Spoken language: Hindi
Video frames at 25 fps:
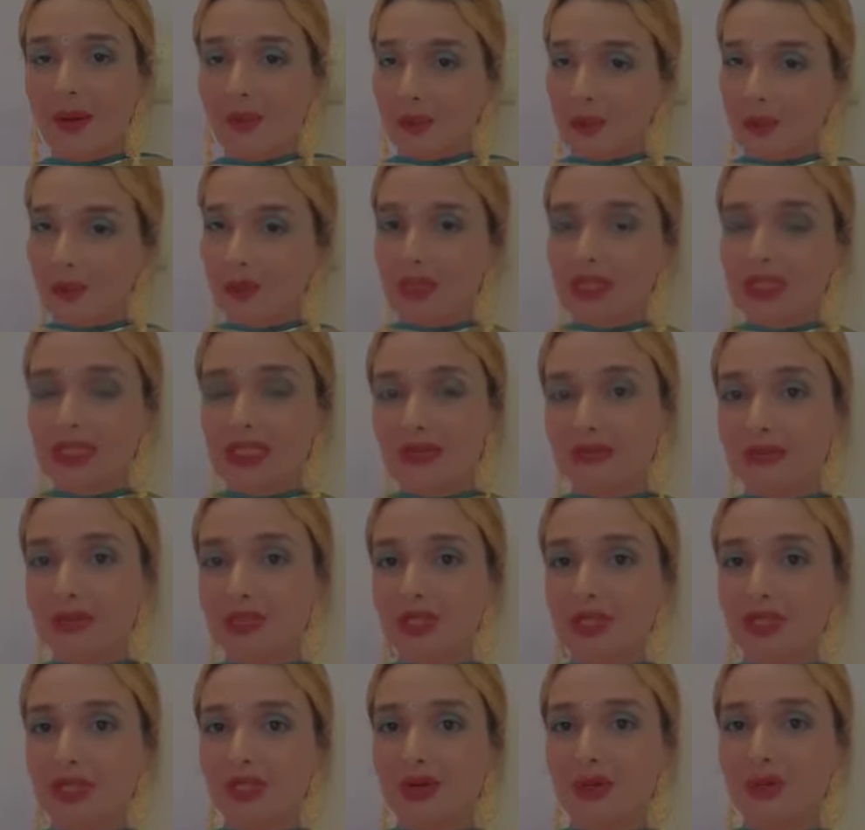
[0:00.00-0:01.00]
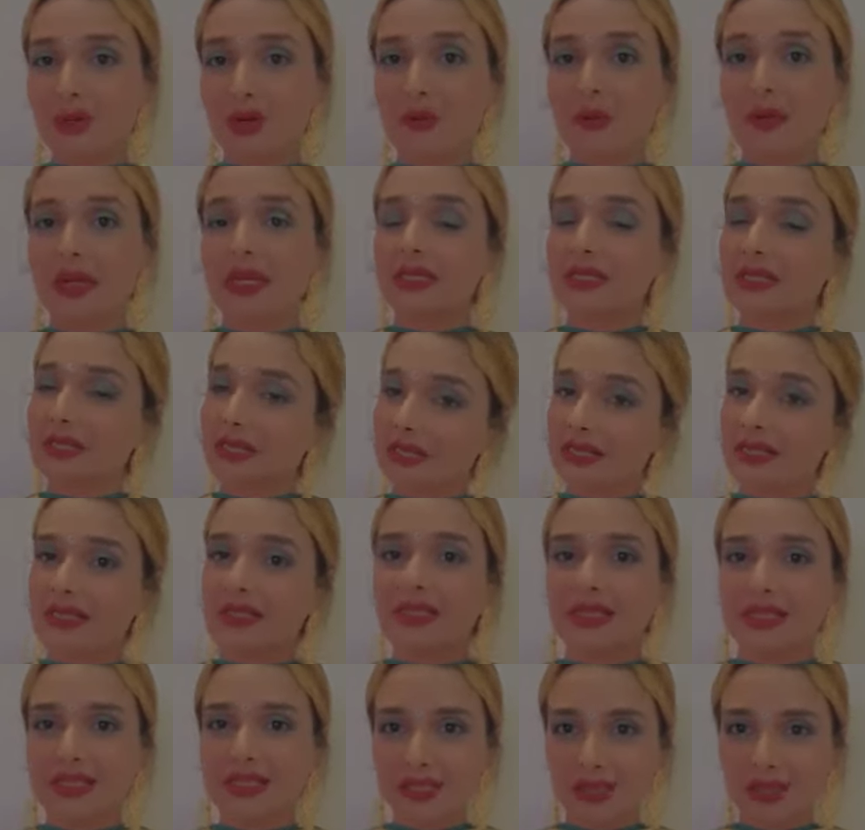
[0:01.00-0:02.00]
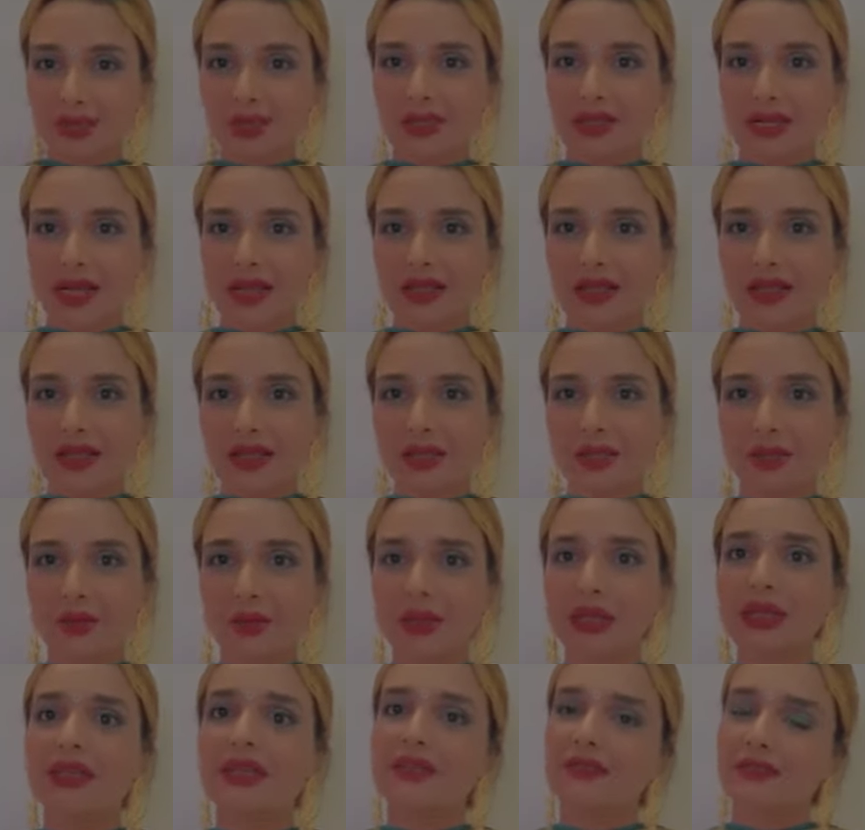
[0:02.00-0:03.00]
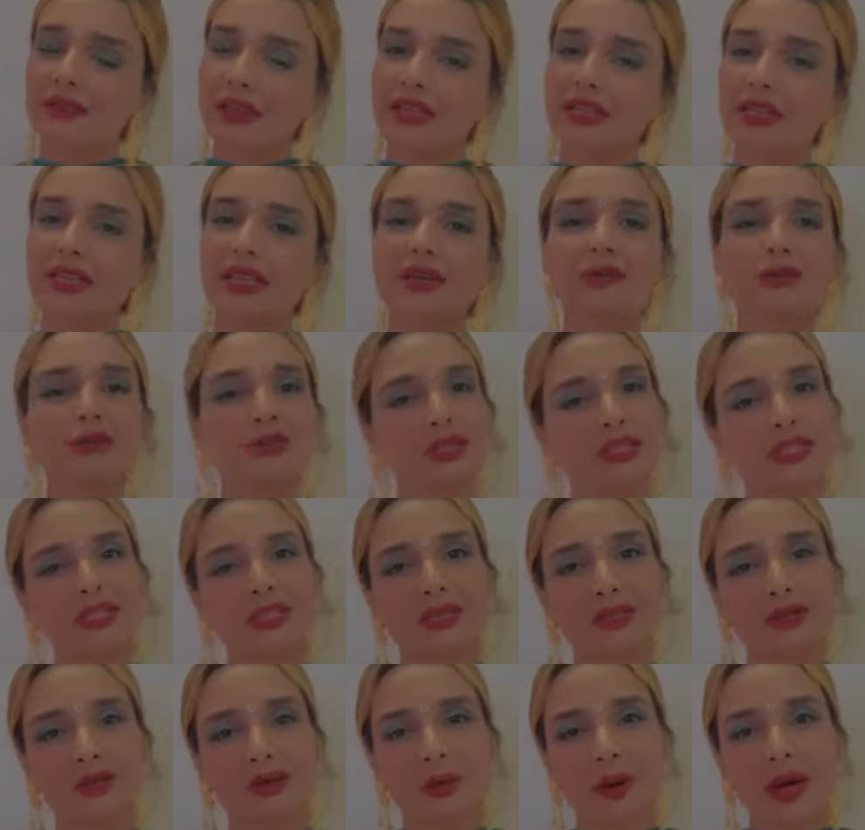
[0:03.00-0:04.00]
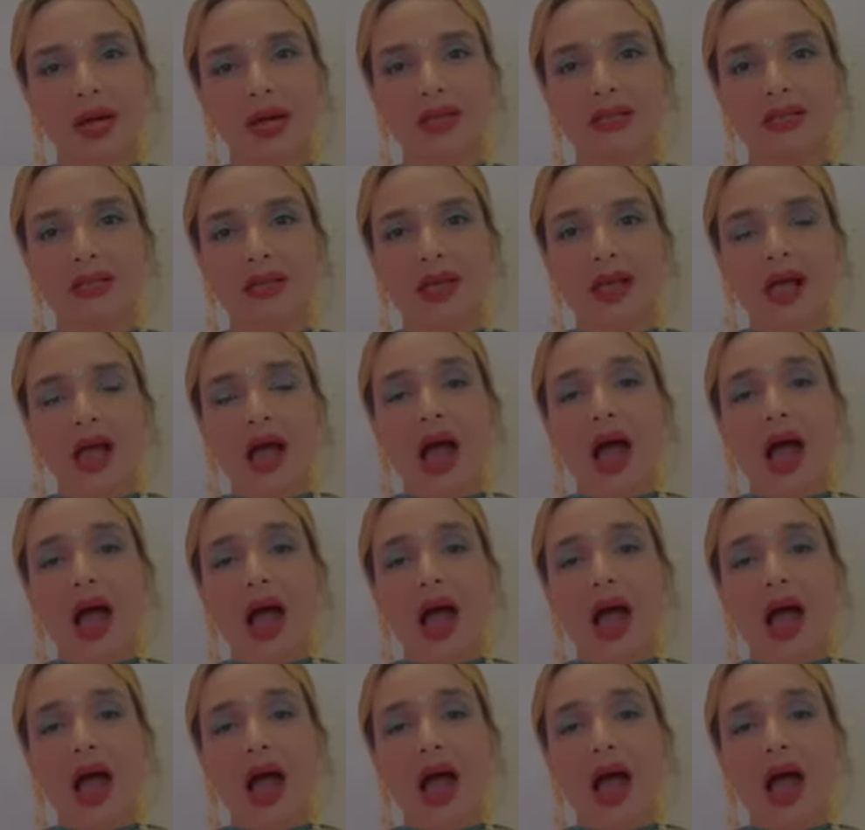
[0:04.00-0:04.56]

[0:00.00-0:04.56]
आपको टीम जीटो मुंबई से इसलिए जुड़ना है क्योंकि इवेंट के कुछ ही दिनों बाद